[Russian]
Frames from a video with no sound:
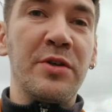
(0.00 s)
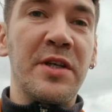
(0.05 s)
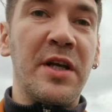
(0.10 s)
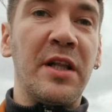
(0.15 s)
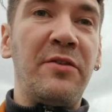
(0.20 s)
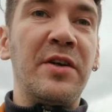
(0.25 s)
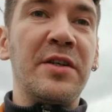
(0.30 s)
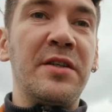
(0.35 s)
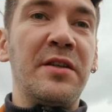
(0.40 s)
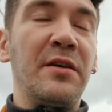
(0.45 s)
И,
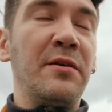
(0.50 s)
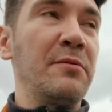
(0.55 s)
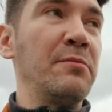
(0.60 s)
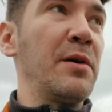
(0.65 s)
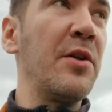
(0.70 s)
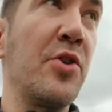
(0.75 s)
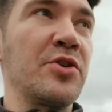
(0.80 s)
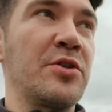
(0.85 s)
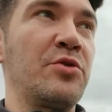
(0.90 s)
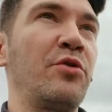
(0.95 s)
соответственно,
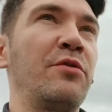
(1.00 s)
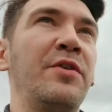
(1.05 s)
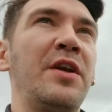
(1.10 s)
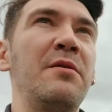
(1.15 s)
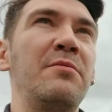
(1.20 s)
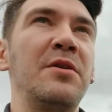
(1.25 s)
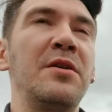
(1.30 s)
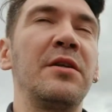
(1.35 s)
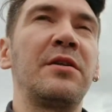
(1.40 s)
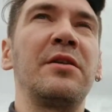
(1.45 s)
большинство
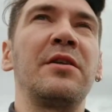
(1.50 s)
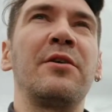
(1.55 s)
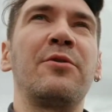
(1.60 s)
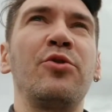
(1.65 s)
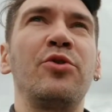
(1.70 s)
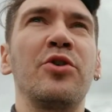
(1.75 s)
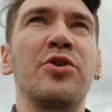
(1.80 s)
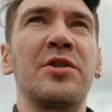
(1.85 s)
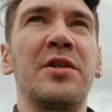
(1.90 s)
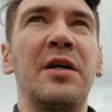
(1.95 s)
времени ты
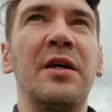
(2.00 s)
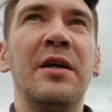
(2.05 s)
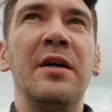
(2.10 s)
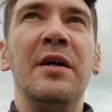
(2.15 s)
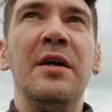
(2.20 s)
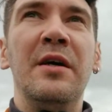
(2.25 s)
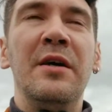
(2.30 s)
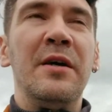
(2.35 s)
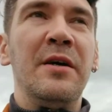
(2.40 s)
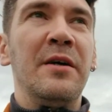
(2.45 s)
находишься
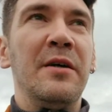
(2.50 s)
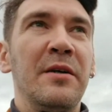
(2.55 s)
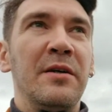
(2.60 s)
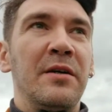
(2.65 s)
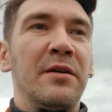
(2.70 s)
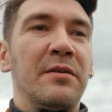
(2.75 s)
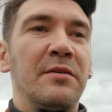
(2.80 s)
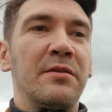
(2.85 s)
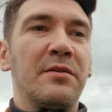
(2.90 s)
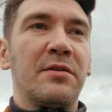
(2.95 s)

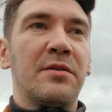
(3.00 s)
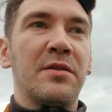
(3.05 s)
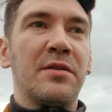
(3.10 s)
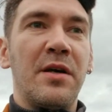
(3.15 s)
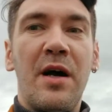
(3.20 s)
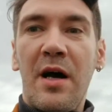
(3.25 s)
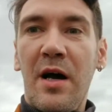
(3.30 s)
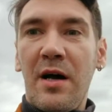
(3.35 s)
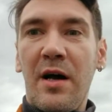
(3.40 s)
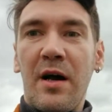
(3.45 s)

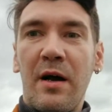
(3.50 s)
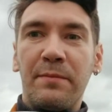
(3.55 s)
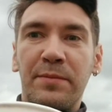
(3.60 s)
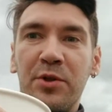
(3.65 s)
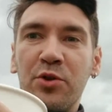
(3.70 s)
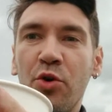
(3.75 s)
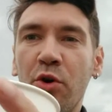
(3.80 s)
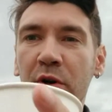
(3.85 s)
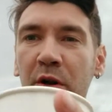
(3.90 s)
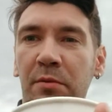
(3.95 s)
за
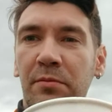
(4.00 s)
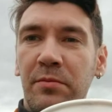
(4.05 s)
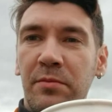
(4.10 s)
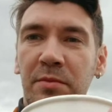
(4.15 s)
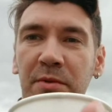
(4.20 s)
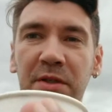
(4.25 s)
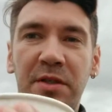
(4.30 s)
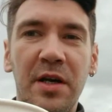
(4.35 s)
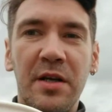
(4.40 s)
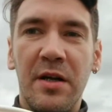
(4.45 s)

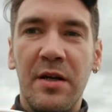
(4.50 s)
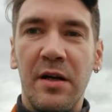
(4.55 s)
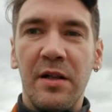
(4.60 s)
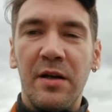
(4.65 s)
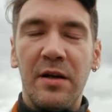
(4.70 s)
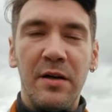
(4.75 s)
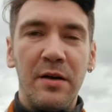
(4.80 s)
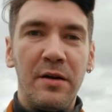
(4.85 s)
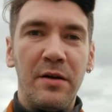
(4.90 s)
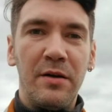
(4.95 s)
обзором
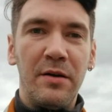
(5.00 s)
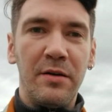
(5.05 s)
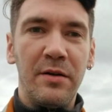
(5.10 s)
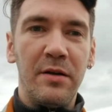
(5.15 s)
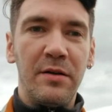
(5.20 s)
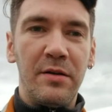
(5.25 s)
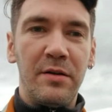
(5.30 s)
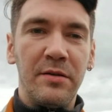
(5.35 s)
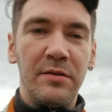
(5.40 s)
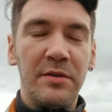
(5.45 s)
зеркала.
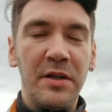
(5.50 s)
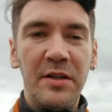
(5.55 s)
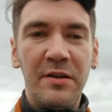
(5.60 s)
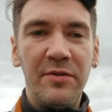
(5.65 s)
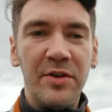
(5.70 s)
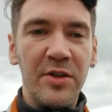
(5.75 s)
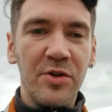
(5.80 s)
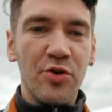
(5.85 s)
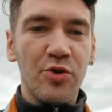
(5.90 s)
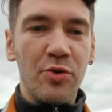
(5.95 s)
Ты не
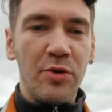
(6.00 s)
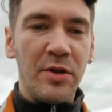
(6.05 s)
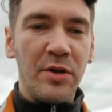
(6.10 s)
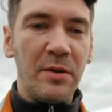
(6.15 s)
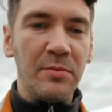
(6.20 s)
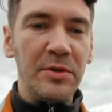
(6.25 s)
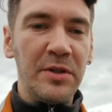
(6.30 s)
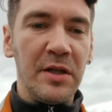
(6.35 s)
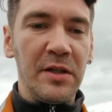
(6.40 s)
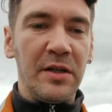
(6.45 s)
видишь, что она
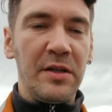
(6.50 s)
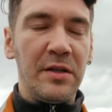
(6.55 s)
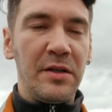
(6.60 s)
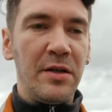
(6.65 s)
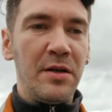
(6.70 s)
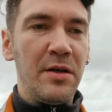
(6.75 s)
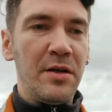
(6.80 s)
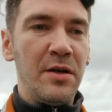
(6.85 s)
там делает.